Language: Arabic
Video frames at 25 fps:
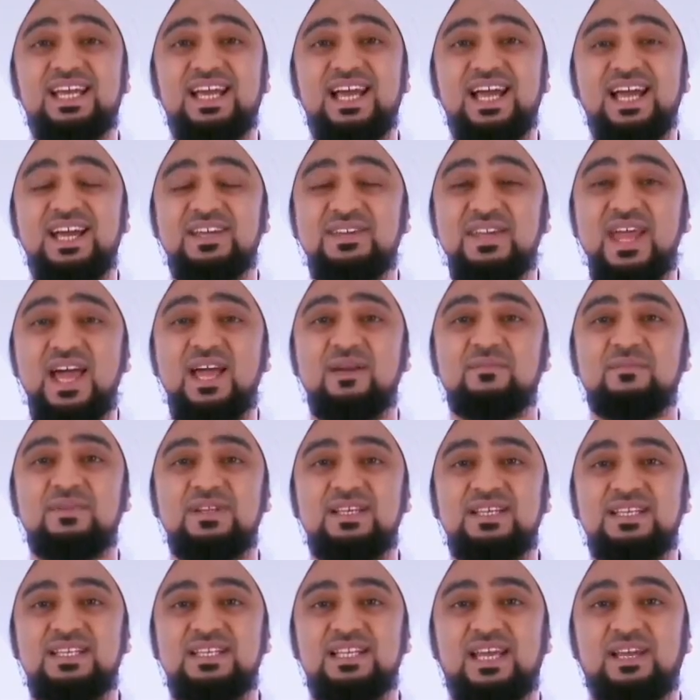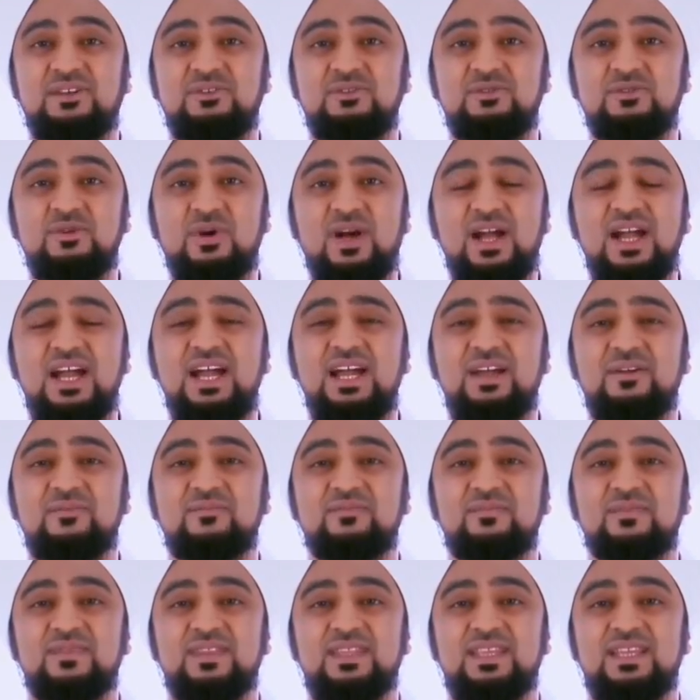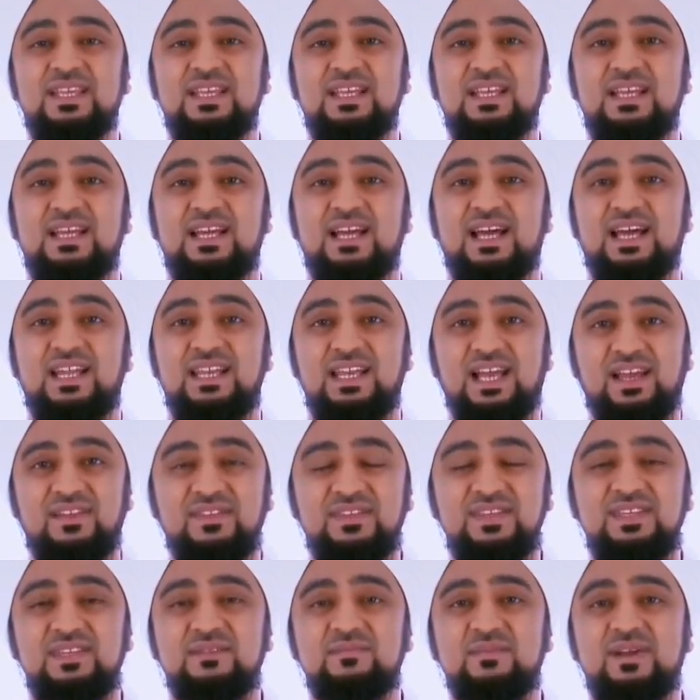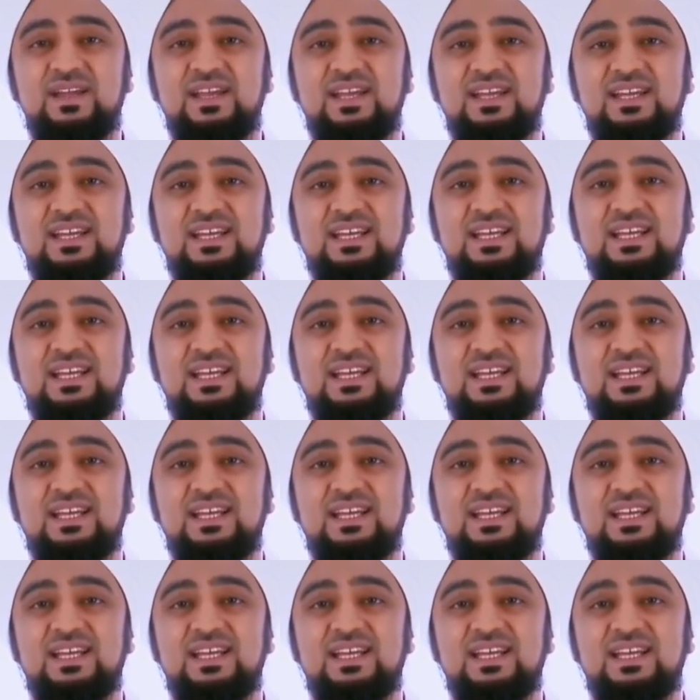آداب الدعاء العظيمة